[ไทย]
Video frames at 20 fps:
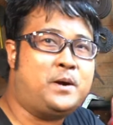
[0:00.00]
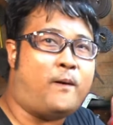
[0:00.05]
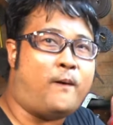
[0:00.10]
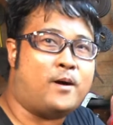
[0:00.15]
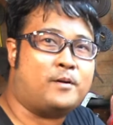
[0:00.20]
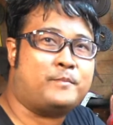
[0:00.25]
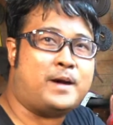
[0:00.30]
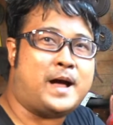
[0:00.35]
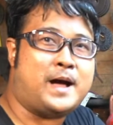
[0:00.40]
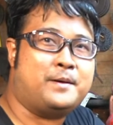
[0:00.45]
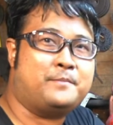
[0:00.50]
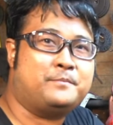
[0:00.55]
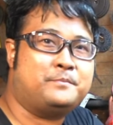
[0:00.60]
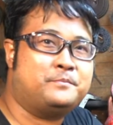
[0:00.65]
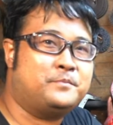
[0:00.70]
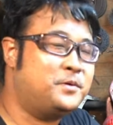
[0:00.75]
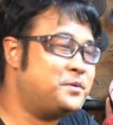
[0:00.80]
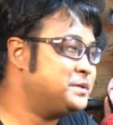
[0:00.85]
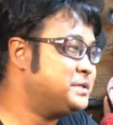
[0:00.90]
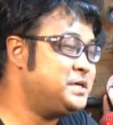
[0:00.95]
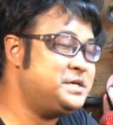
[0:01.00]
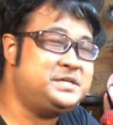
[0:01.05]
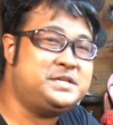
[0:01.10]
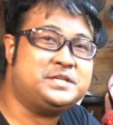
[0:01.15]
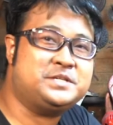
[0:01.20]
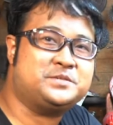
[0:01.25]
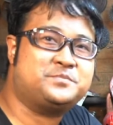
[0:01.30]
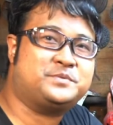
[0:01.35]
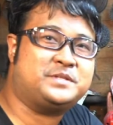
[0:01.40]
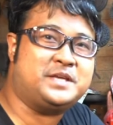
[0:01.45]
งออกมาเมื่อวัน
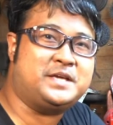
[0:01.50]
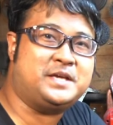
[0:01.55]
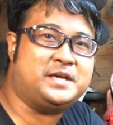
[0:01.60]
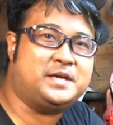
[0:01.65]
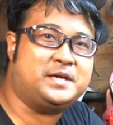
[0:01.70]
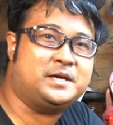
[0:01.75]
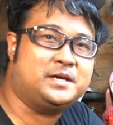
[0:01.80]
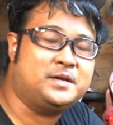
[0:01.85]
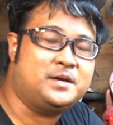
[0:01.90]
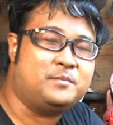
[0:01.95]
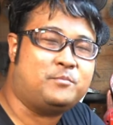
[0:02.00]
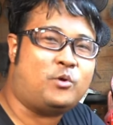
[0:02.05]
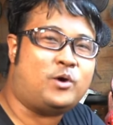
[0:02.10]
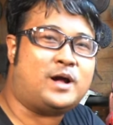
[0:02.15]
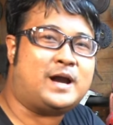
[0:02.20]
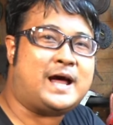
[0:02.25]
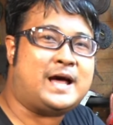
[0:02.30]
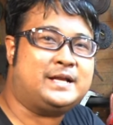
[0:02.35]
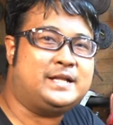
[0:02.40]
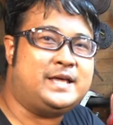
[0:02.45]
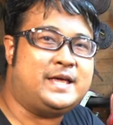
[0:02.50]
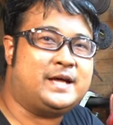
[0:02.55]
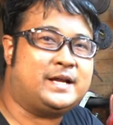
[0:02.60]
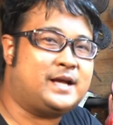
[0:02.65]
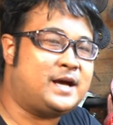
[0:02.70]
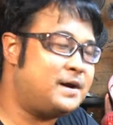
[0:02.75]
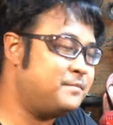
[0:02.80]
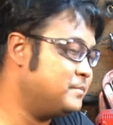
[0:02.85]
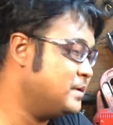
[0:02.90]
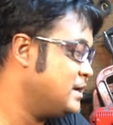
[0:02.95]
ที่ 24 มกรานี้เอง
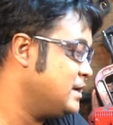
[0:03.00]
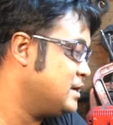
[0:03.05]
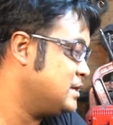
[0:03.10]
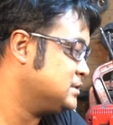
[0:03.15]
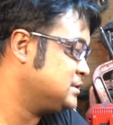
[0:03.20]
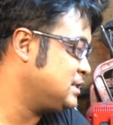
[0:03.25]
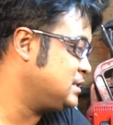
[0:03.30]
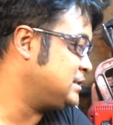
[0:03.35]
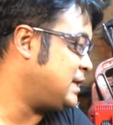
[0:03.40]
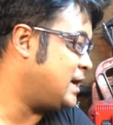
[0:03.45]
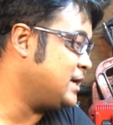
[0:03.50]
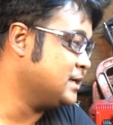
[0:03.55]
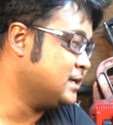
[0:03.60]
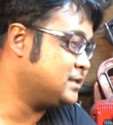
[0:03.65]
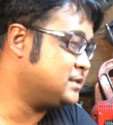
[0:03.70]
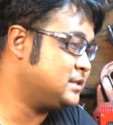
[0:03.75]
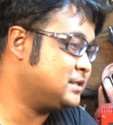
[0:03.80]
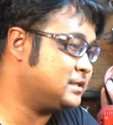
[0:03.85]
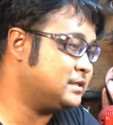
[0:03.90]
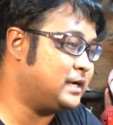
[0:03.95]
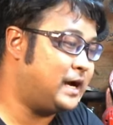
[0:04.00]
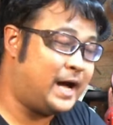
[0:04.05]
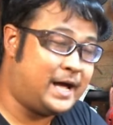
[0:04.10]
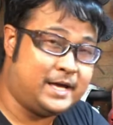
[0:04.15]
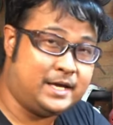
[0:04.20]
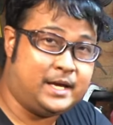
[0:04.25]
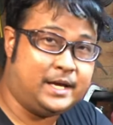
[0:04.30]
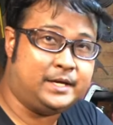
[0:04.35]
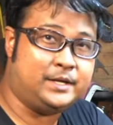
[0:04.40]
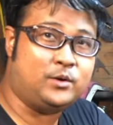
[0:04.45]
นะครับซึ่งถ้าเกิดใคร
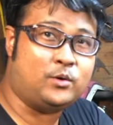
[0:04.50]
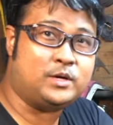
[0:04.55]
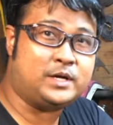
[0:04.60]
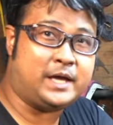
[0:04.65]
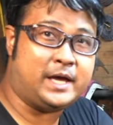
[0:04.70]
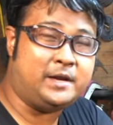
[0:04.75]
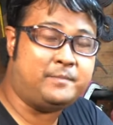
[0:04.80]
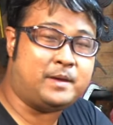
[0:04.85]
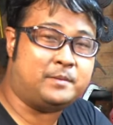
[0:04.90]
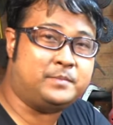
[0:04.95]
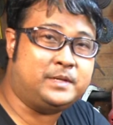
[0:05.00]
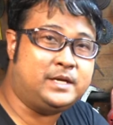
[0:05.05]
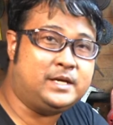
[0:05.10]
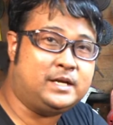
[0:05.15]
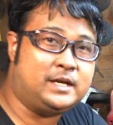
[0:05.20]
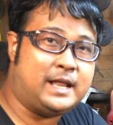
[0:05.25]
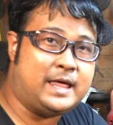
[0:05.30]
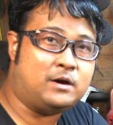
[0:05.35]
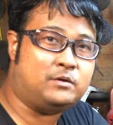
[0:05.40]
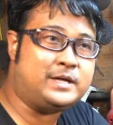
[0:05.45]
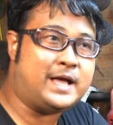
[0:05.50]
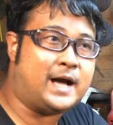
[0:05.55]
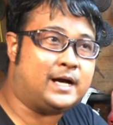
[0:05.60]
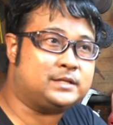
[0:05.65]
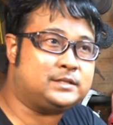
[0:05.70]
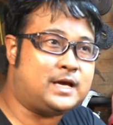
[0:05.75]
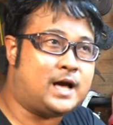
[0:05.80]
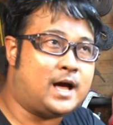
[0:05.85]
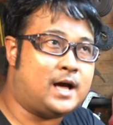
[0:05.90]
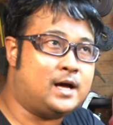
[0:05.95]
โดนเคสแบบนี้แล้วอยาก
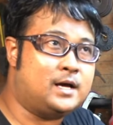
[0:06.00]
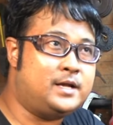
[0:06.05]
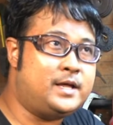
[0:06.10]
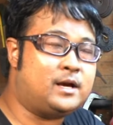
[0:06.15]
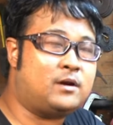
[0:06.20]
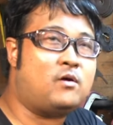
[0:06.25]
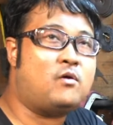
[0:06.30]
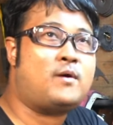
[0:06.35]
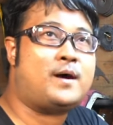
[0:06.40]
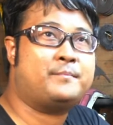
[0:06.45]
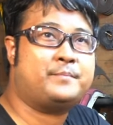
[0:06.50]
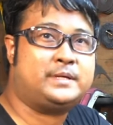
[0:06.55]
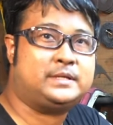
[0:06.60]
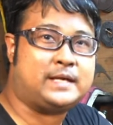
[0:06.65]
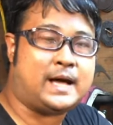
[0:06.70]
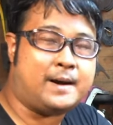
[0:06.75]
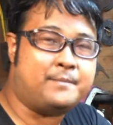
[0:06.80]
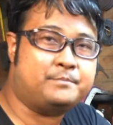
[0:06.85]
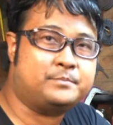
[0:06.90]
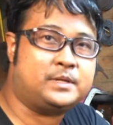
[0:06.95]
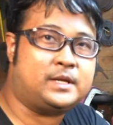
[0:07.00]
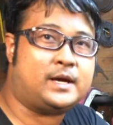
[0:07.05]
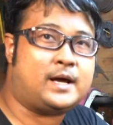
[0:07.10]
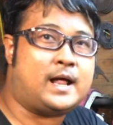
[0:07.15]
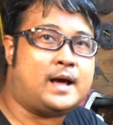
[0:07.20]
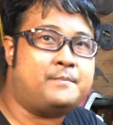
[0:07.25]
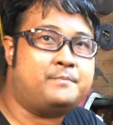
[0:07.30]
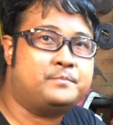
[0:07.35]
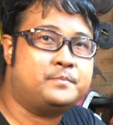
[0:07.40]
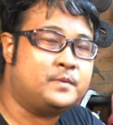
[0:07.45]
จะเรียกร้องความเป็นธรรมนะค
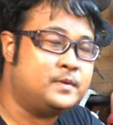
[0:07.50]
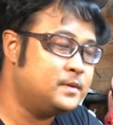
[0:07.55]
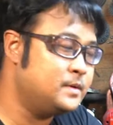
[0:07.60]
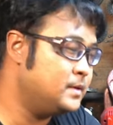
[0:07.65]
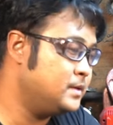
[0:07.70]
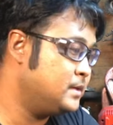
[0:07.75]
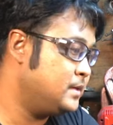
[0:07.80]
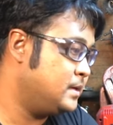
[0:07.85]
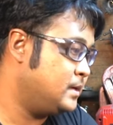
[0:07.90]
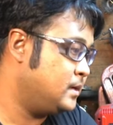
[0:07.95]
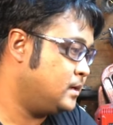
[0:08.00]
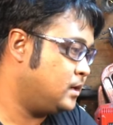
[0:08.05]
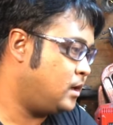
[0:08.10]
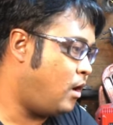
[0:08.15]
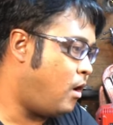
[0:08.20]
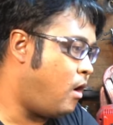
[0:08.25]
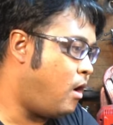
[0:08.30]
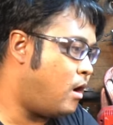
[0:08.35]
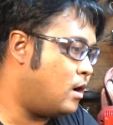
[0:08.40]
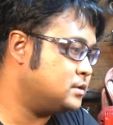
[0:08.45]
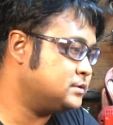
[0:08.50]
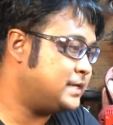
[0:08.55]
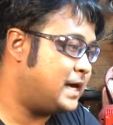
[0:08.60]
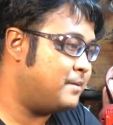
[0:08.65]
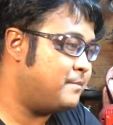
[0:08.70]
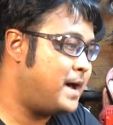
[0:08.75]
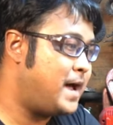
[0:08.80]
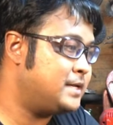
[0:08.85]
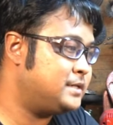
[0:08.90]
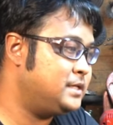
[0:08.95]
รับ ก็สา
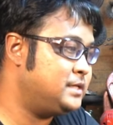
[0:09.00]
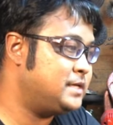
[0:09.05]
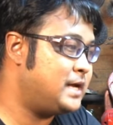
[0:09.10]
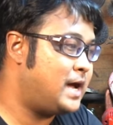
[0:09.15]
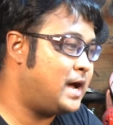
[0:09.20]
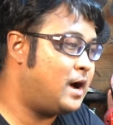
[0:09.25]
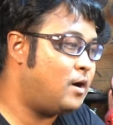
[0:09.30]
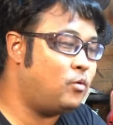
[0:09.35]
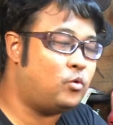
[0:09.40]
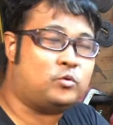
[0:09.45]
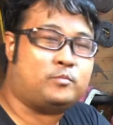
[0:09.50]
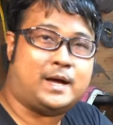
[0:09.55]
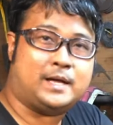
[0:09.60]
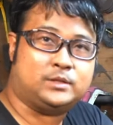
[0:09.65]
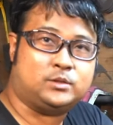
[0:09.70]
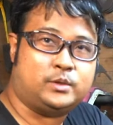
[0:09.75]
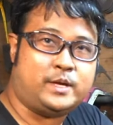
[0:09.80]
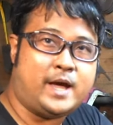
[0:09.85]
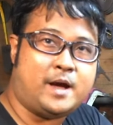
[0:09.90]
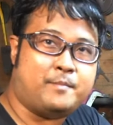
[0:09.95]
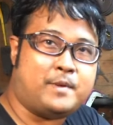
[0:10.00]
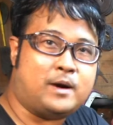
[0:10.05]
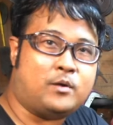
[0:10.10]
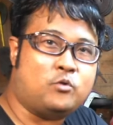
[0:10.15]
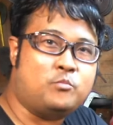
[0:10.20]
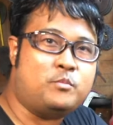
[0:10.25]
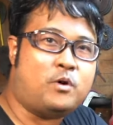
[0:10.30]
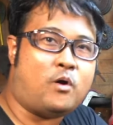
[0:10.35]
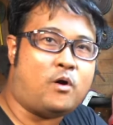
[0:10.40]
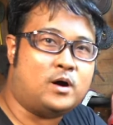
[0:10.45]
มารถที่จะเอากฎหมายตัวนี้มา
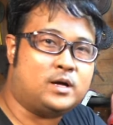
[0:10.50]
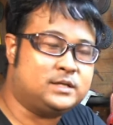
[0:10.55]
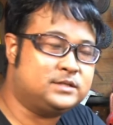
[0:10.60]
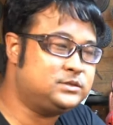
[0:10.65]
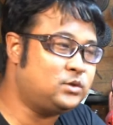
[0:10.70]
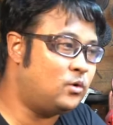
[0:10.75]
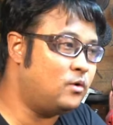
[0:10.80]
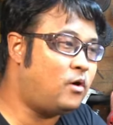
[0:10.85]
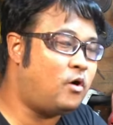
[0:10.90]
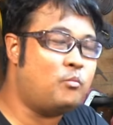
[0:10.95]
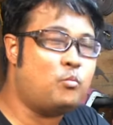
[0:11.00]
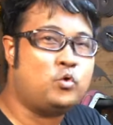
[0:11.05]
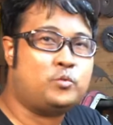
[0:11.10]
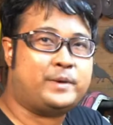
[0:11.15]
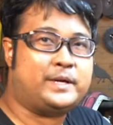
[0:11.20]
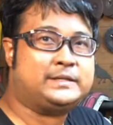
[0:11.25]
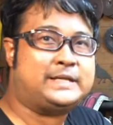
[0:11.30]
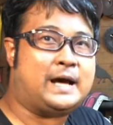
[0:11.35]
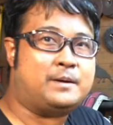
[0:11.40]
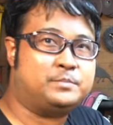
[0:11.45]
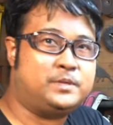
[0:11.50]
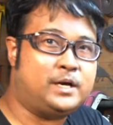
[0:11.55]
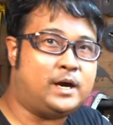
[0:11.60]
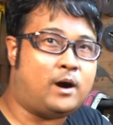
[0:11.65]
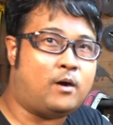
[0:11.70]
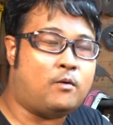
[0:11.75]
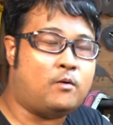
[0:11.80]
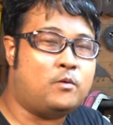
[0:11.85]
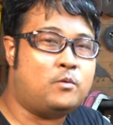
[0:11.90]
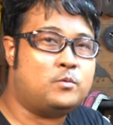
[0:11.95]
คุ้มครอง หรือส่งข้อมูลไปตามที่
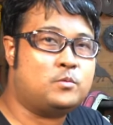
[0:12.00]
เขา